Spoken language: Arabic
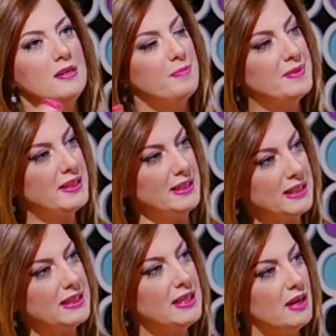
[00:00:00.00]
بدنا
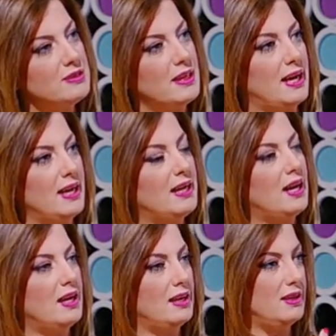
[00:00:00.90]
نحكي اكثر
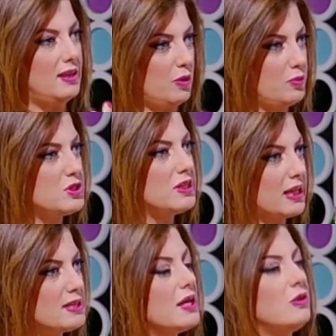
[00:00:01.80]
على اول شيء
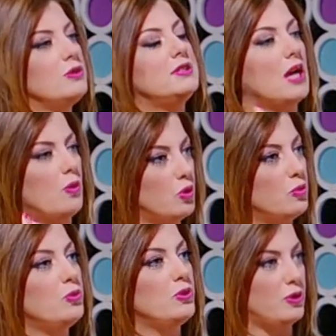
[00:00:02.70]
كسل قلتي او
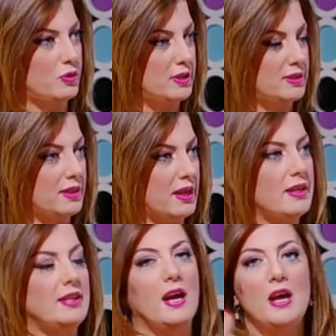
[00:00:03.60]
خمول الغده
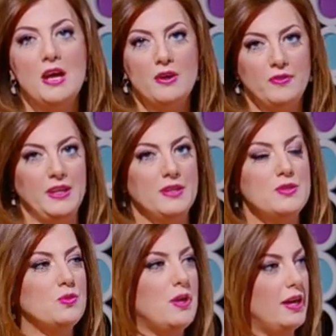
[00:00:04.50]
الدرقيه في عنا
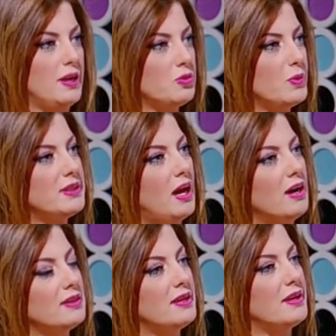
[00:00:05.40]
صوره رح
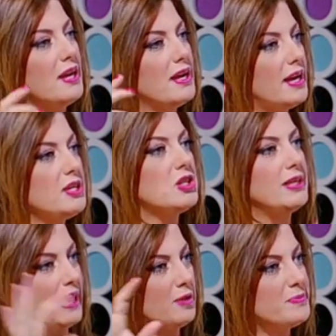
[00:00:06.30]
توضح اكثر ايش
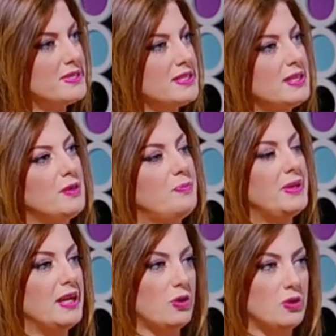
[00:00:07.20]
اللي عم بيصير
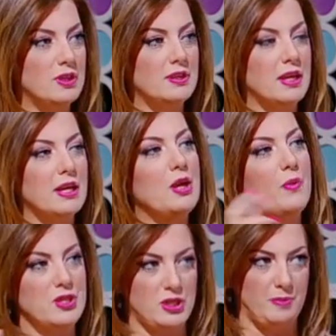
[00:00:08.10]
بالغده الدرقيه
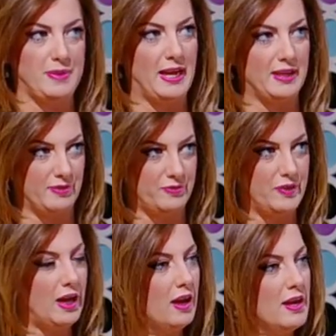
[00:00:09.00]
وايش اللي بيتحكم
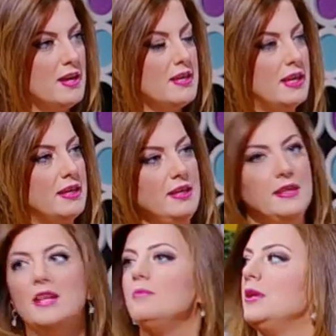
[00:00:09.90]
فيها نعم. يعني
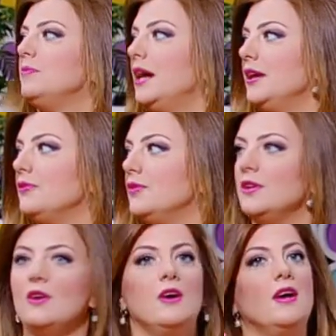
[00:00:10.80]
نحن دائما بنعرف
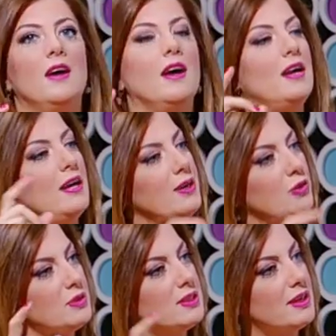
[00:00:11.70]
انه آه،
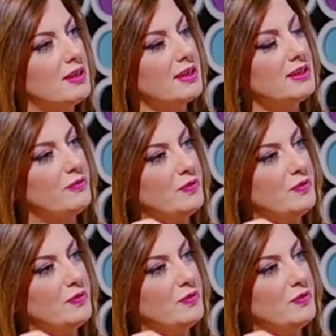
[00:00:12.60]
الغده الدرقيه